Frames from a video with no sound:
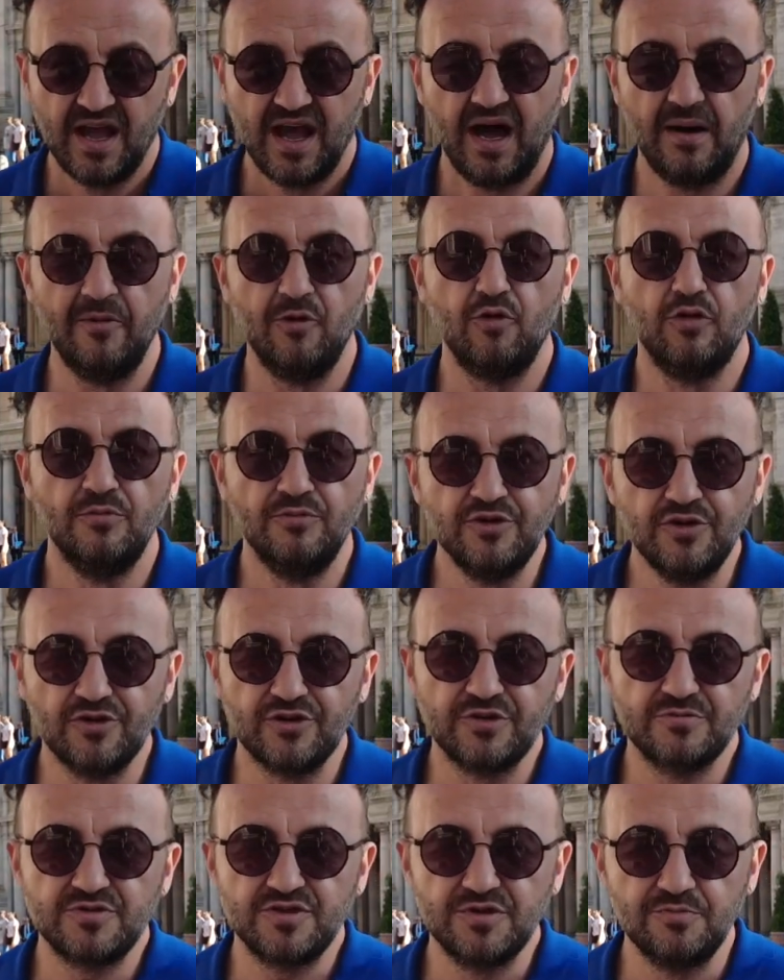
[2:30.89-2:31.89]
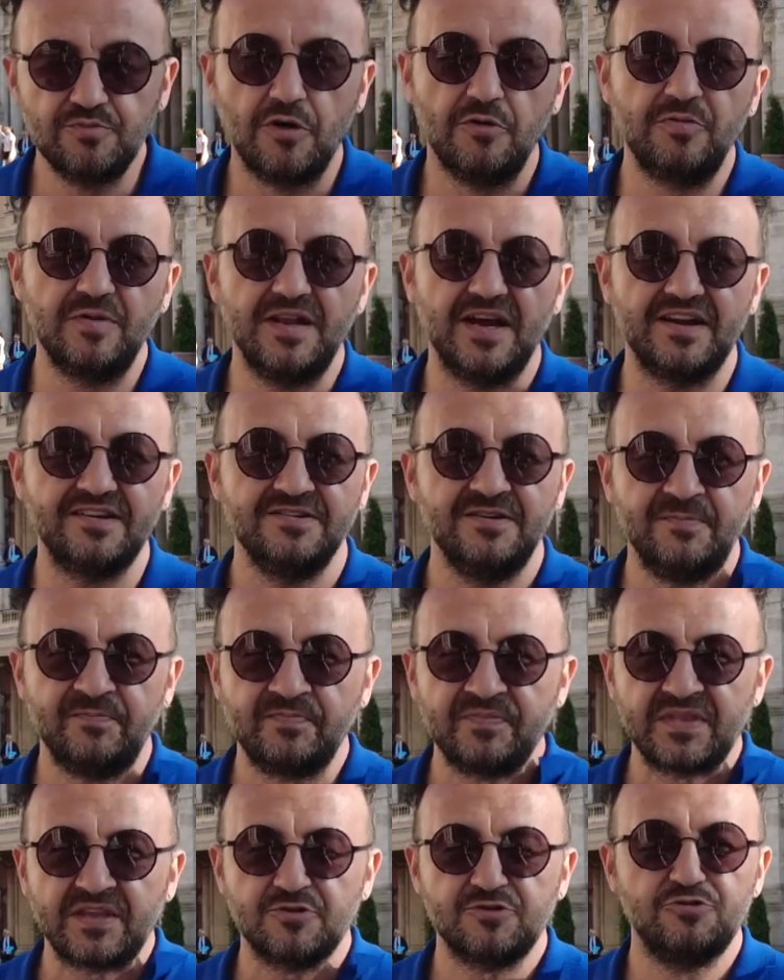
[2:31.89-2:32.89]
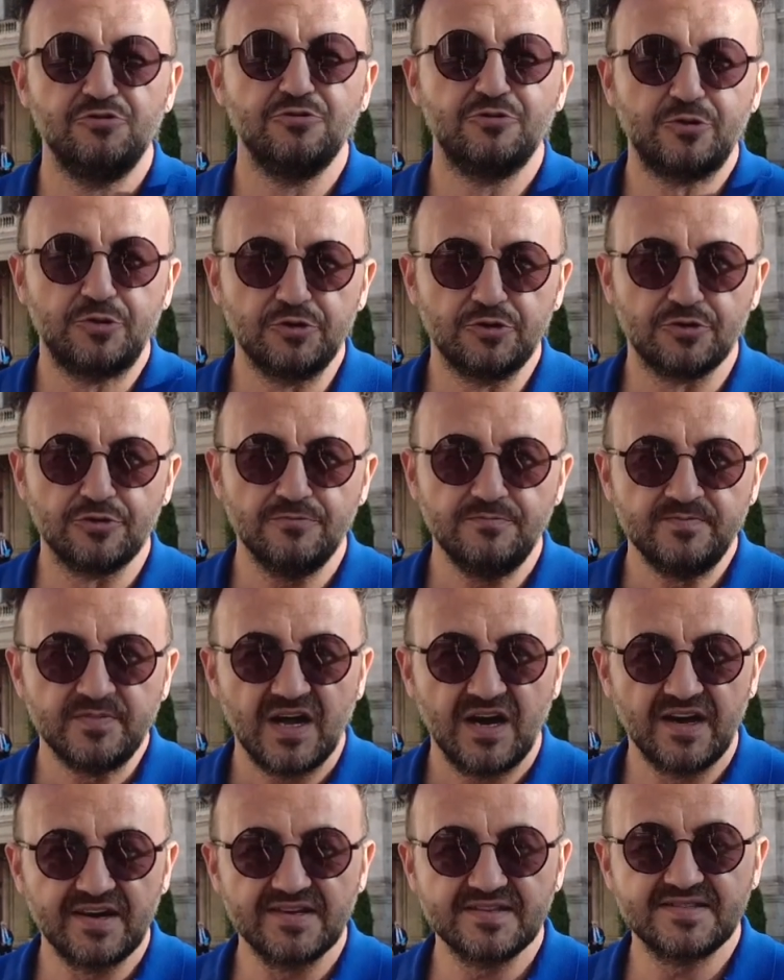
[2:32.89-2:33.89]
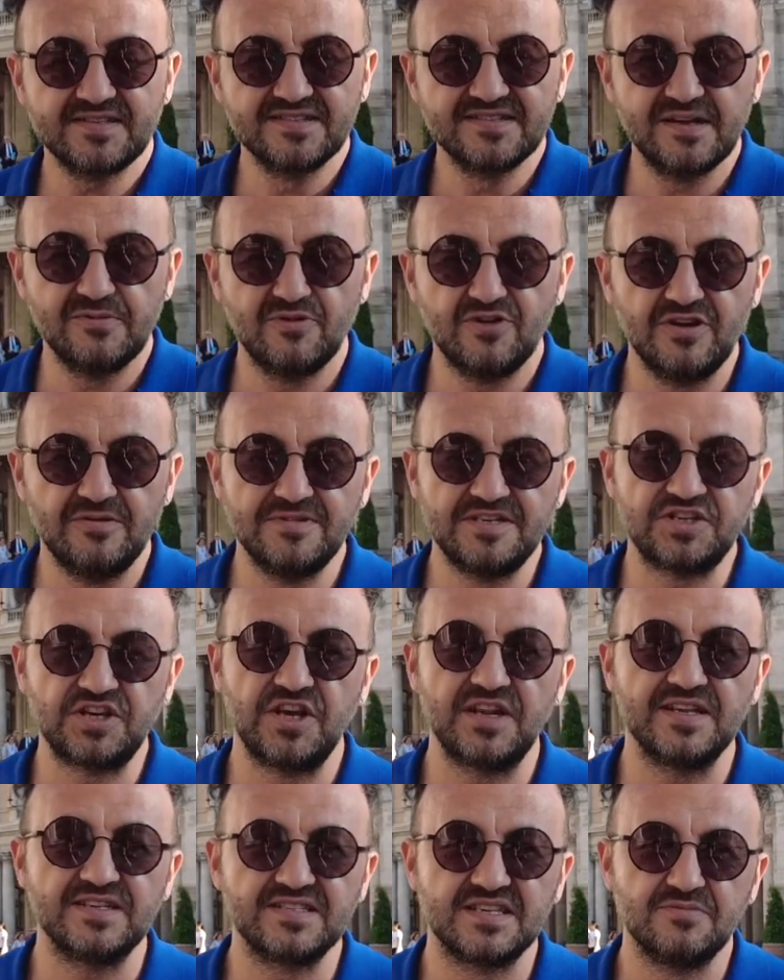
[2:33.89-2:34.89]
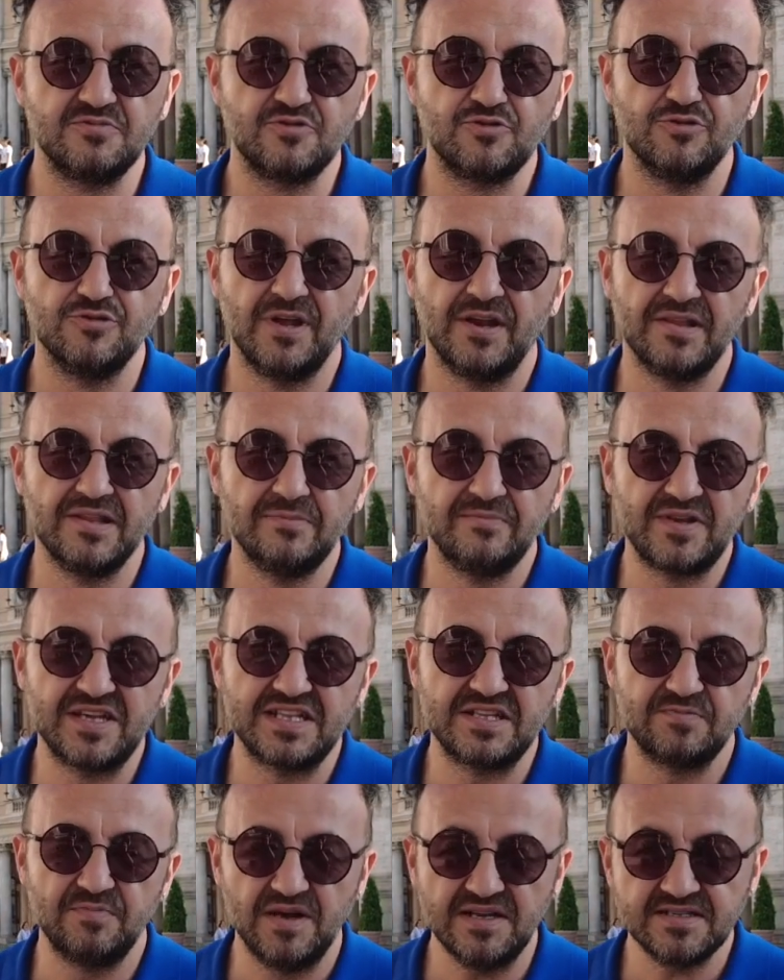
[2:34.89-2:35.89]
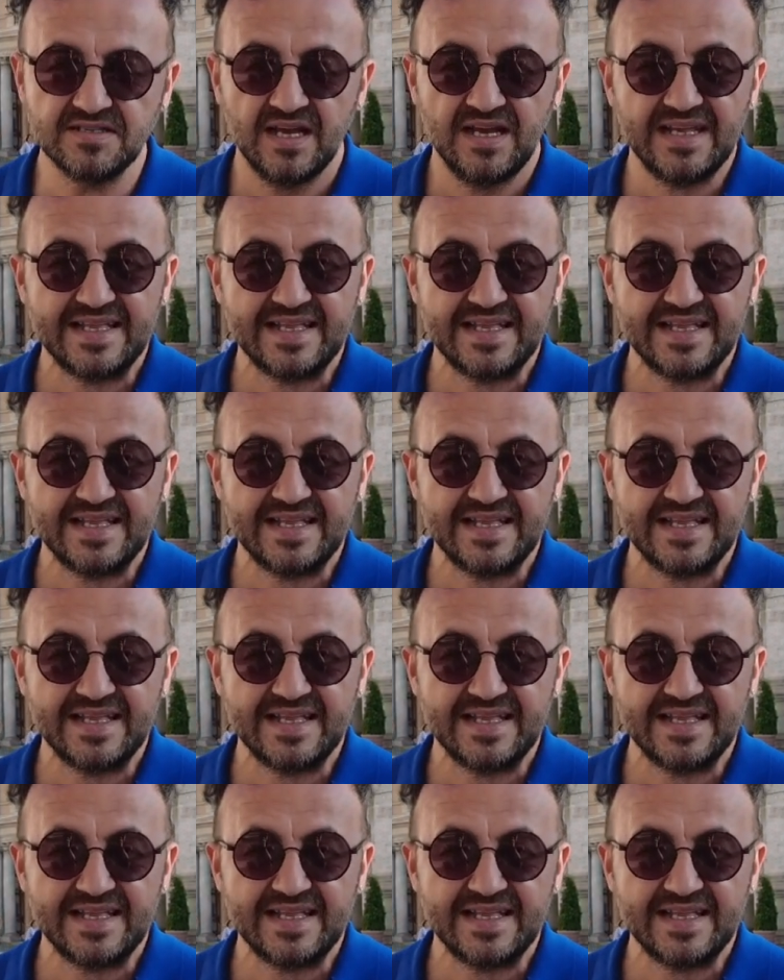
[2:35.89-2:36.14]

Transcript: Ama umuyorum ki popüler kültürün arasında böyle bir çerez gibi kullanılıp gitmez.